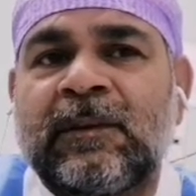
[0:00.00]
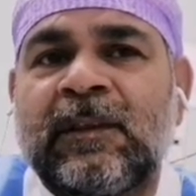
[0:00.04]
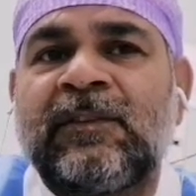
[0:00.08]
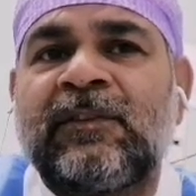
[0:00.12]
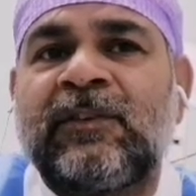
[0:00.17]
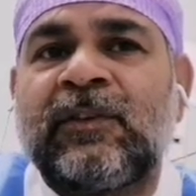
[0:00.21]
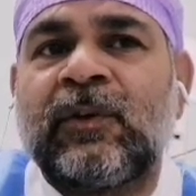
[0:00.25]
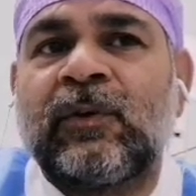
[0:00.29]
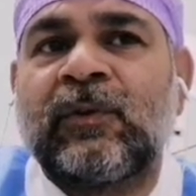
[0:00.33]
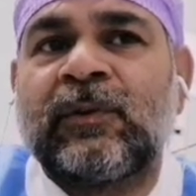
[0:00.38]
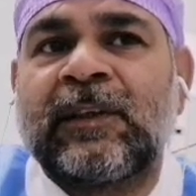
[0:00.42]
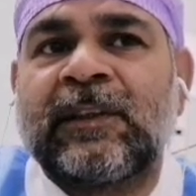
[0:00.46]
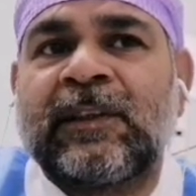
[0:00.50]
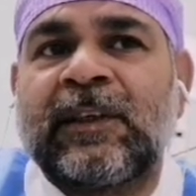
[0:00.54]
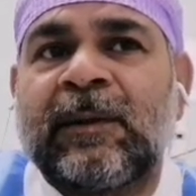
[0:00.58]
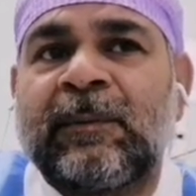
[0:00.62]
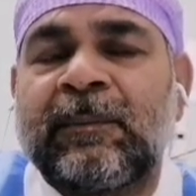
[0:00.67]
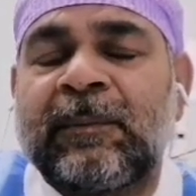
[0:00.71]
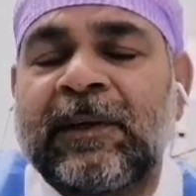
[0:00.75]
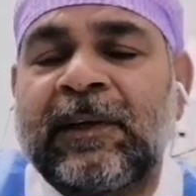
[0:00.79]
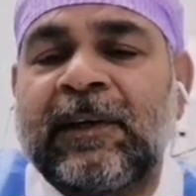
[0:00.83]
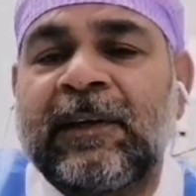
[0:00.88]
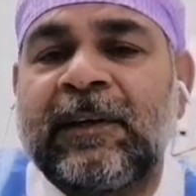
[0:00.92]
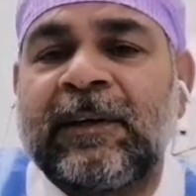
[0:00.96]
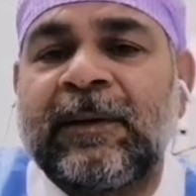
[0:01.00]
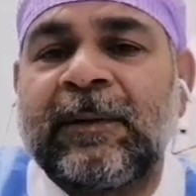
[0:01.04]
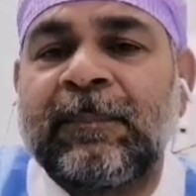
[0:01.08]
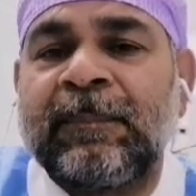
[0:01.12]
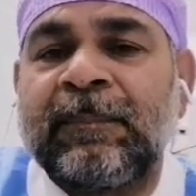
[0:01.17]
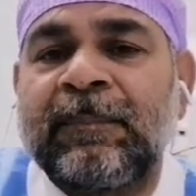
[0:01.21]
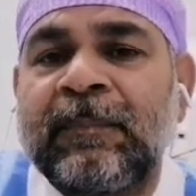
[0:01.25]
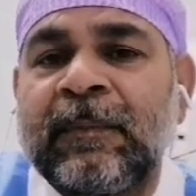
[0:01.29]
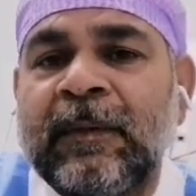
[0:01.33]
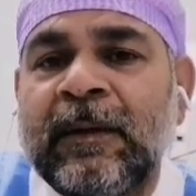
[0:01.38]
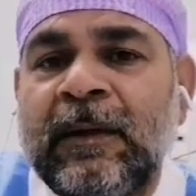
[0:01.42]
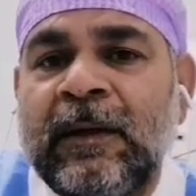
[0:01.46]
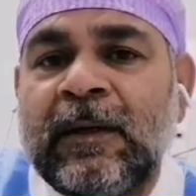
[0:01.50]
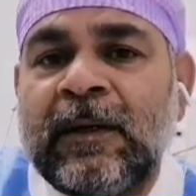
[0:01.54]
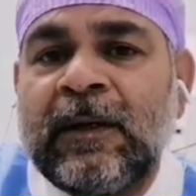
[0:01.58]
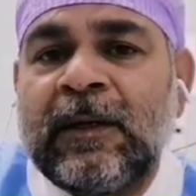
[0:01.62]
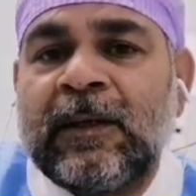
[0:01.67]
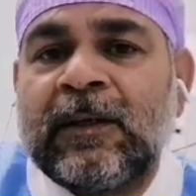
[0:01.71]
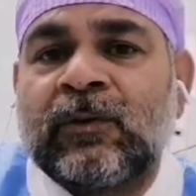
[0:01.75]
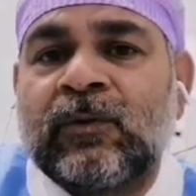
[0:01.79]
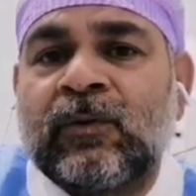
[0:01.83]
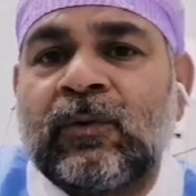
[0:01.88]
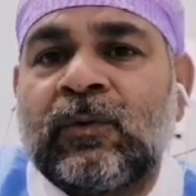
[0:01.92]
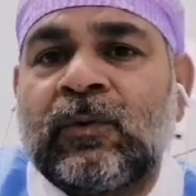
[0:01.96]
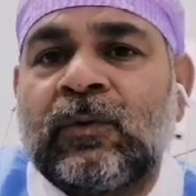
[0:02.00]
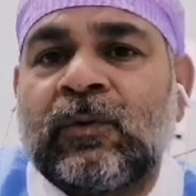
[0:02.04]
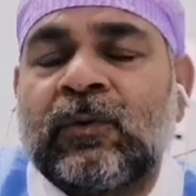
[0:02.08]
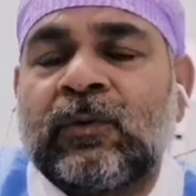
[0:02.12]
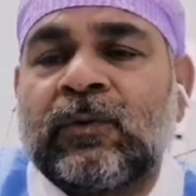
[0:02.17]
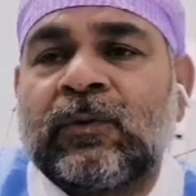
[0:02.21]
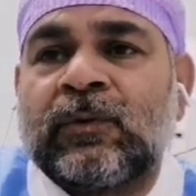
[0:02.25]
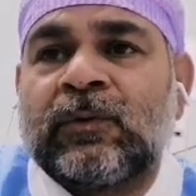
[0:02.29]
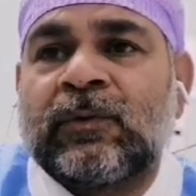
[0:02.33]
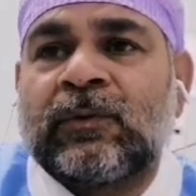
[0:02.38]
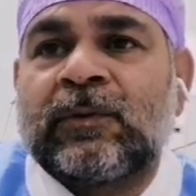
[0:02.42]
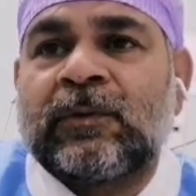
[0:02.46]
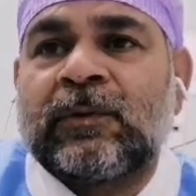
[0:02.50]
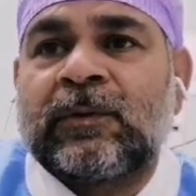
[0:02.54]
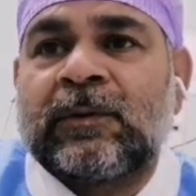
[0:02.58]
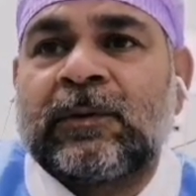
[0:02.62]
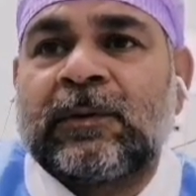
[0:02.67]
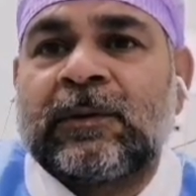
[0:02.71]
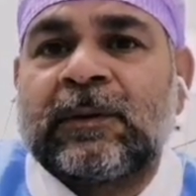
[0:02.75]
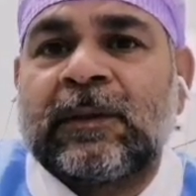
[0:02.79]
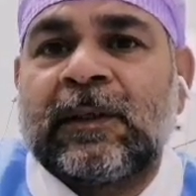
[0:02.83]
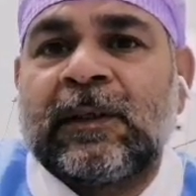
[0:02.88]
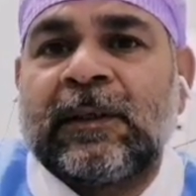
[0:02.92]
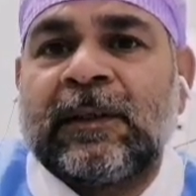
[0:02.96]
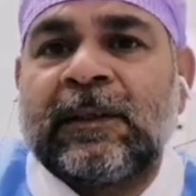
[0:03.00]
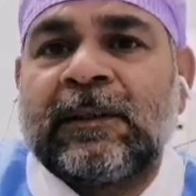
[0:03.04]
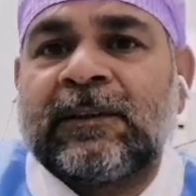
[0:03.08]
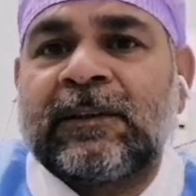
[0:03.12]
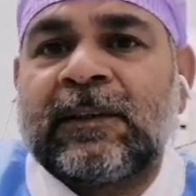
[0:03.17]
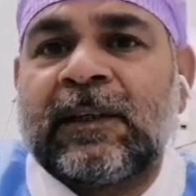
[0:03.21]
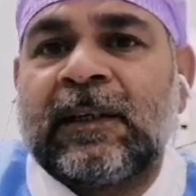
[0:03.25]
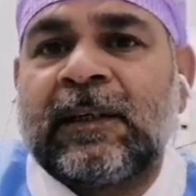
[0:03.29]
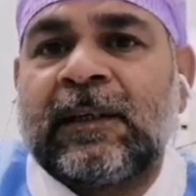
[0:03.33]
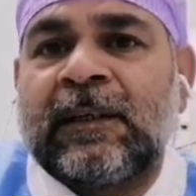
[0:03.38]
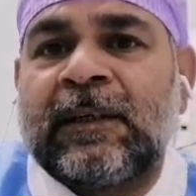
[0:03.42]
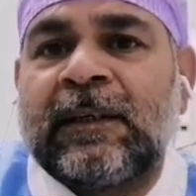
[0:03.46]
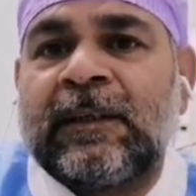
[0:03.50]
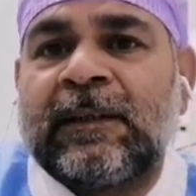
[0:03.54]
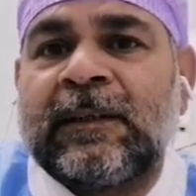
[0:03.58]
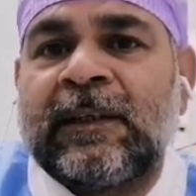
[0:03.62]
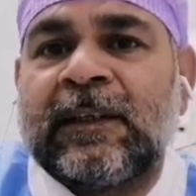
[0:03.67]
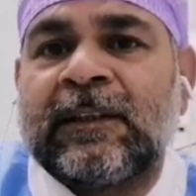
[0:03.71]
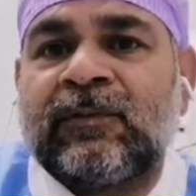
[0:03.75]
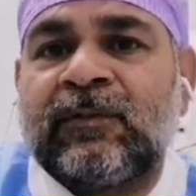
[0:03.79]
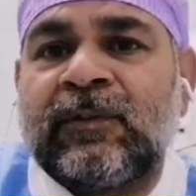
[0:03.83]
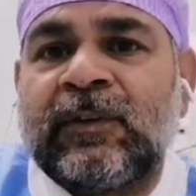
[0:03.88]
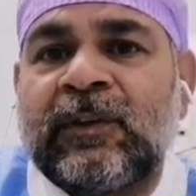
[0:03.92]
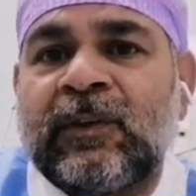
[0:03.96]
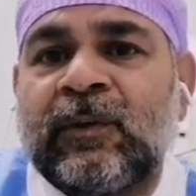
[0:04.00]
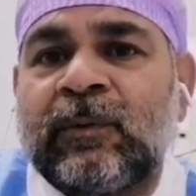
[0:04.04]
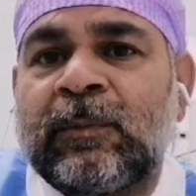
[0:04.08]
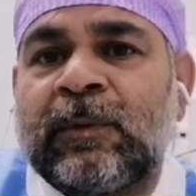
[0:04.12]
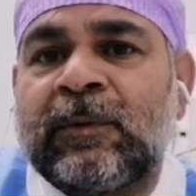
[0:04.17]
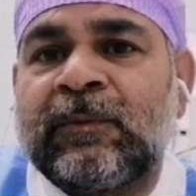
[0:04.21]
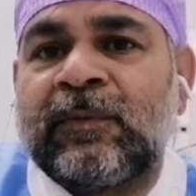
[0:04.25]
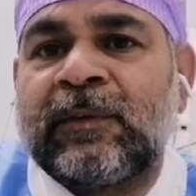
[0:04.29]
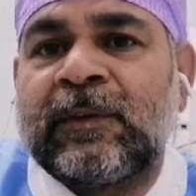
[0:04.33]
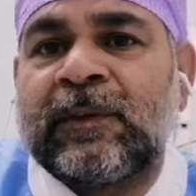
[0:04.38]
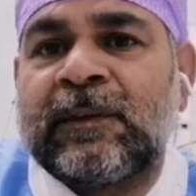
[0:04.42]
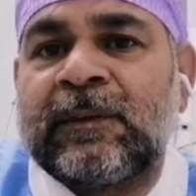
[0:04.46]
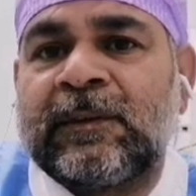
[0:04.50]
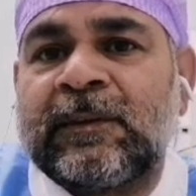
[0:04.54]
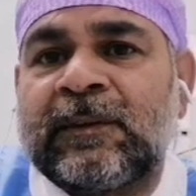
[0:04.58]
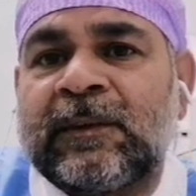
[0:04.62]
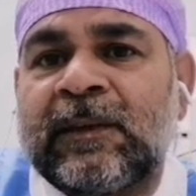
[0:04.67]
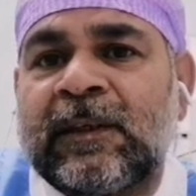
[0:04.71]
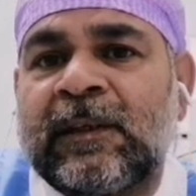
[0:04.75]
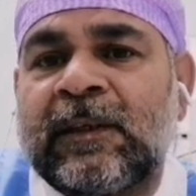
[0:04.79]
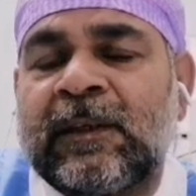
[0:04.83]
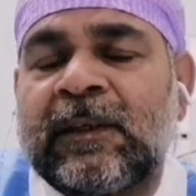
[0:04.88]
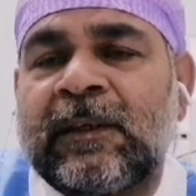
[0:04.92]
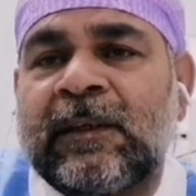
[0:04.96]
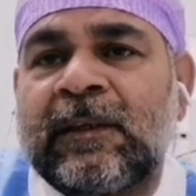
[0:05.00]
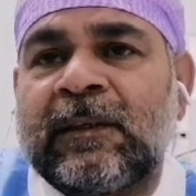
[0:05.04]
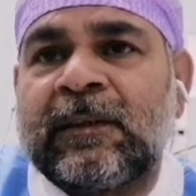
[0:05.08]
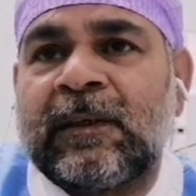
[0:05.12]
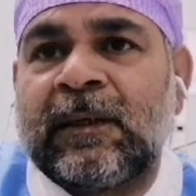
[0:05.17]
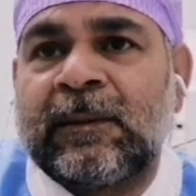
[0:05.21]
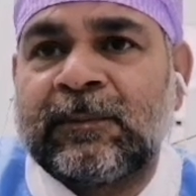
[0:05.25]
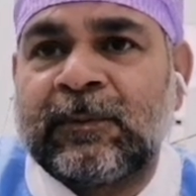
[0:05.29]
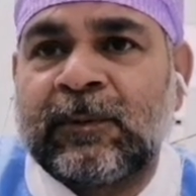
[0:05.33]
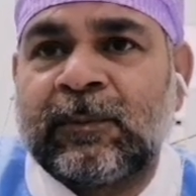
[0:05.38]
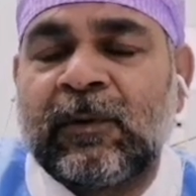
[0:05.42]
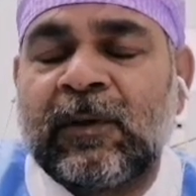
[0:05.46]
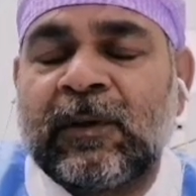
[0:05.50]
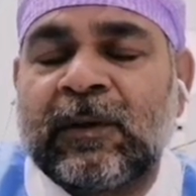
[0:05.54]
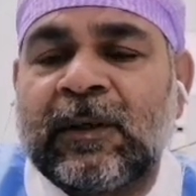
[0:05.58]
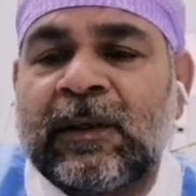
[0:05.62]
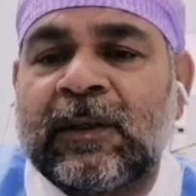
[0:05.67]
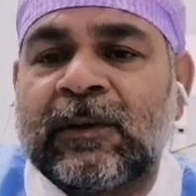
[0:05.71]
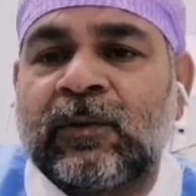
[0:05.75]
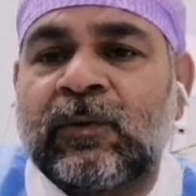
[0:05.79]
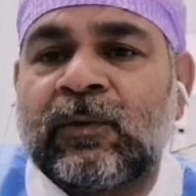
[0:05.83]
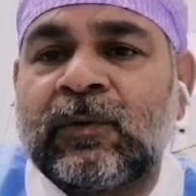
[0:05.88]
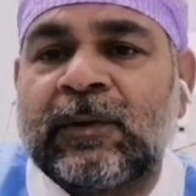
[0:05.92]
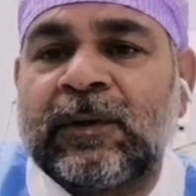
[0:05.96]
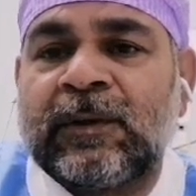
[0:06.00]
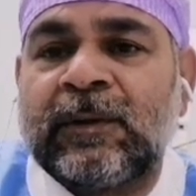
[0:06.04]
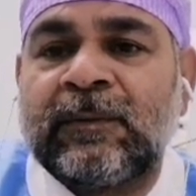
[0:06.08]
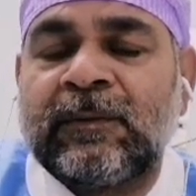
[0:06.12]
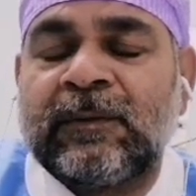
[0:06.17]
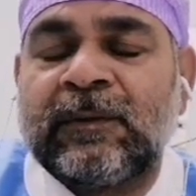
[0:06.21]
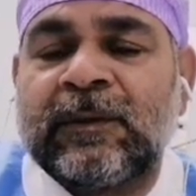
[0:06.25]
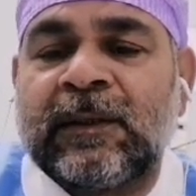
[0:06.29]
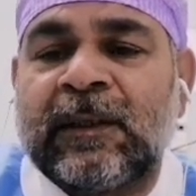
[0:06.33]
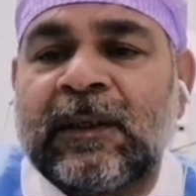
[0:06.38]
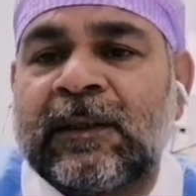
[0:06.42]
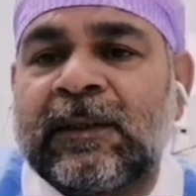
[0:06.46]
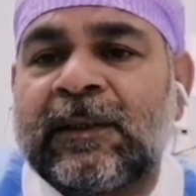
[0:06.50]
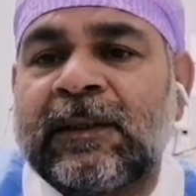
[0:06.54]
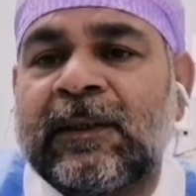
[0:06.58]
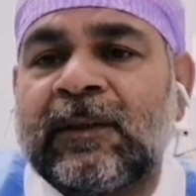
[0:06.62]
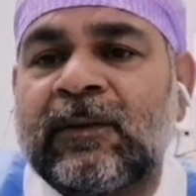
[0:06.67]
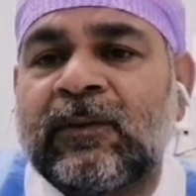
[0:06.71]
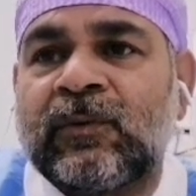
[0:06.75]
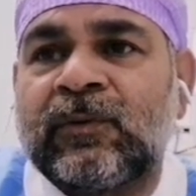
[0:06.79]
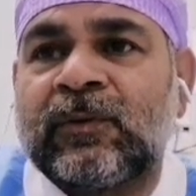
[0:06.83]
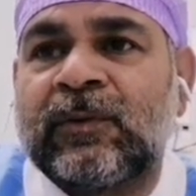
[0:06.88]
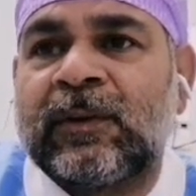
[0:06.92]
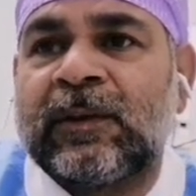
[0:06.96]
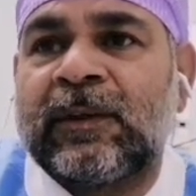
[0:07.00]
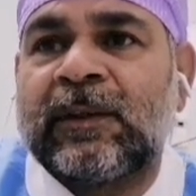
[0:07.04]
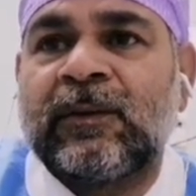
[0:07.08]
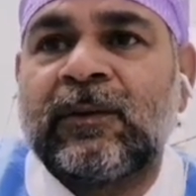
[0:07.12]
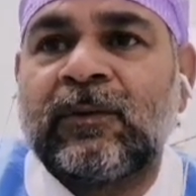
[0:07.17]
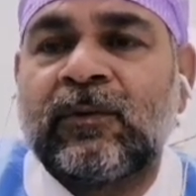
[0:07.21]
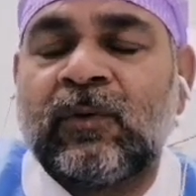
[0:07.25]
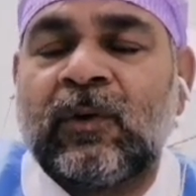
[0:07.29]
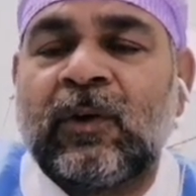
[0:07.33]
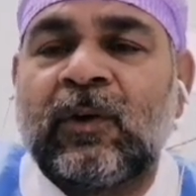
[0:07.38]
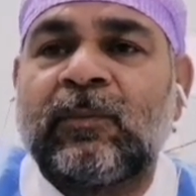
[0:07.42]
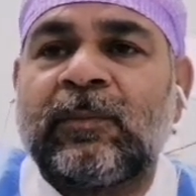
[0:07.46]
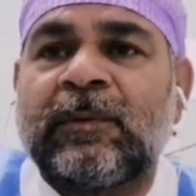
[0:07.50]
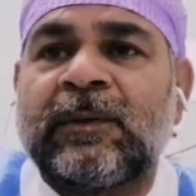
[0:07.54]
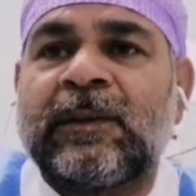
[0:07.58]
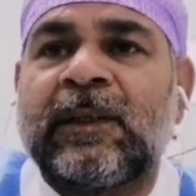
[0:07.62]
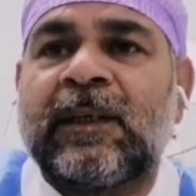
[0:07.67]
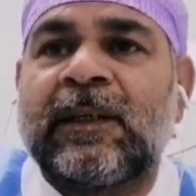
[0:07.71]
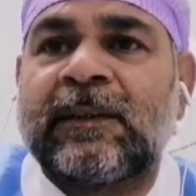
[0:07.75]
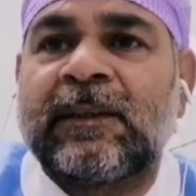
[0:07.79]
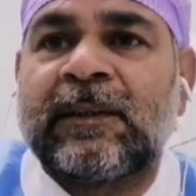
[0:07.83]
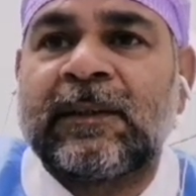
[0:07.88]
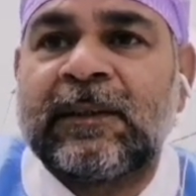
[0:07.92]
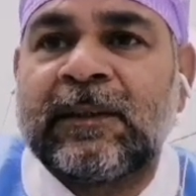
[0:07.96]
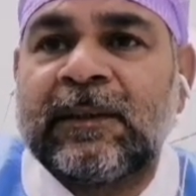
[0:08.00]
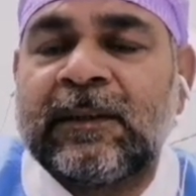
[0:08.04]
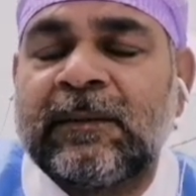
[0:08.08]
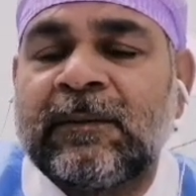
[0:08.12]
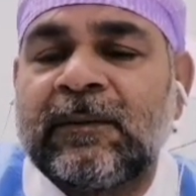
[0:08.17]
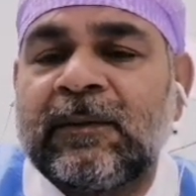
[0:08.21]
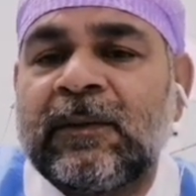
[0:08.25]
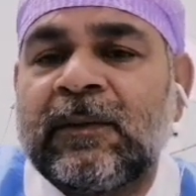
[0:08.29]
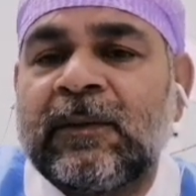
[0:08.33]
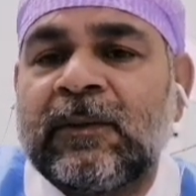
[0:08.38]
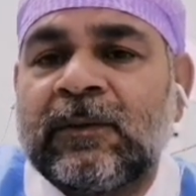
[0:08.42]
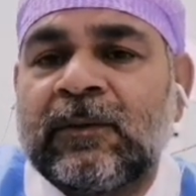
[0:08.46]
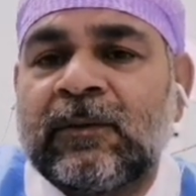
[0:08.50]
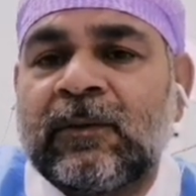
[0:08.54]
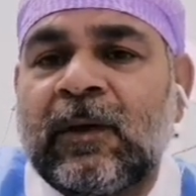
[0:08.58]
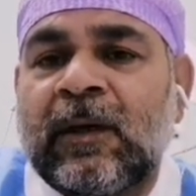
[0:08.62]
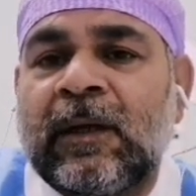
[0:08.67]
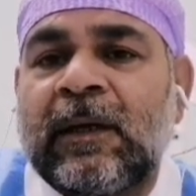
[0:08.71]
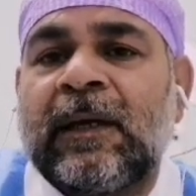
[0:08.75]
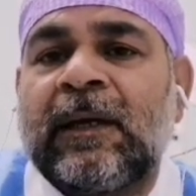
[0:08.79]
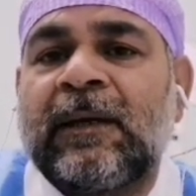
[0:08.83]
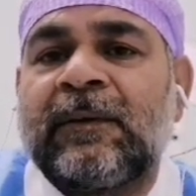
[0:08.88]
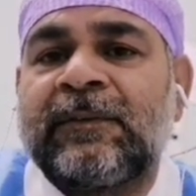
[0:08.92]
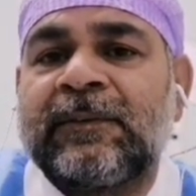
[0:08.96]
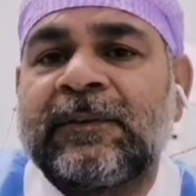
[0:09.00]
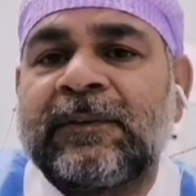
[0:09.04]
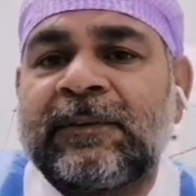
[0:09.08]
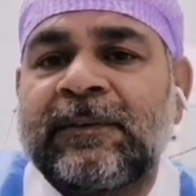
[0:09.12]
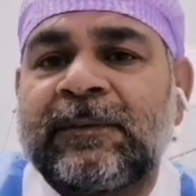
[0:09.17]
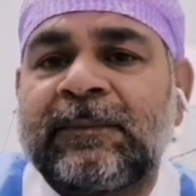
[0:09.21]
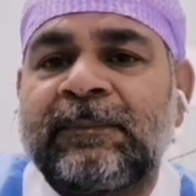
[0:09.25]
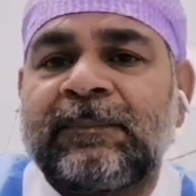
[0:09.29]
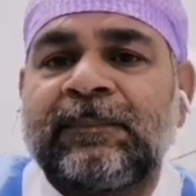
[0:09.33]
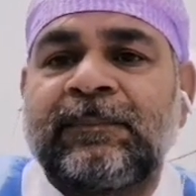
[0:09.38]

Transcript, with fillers: इजी हो जाता है हमारे लिए तो चलें इन नेक्स्ट वीडियो में फिर इन आपसे मुलाकात होगी जहाँ रहें खुश रहें दुआओं में याद रखें अल्लाह हाफिज़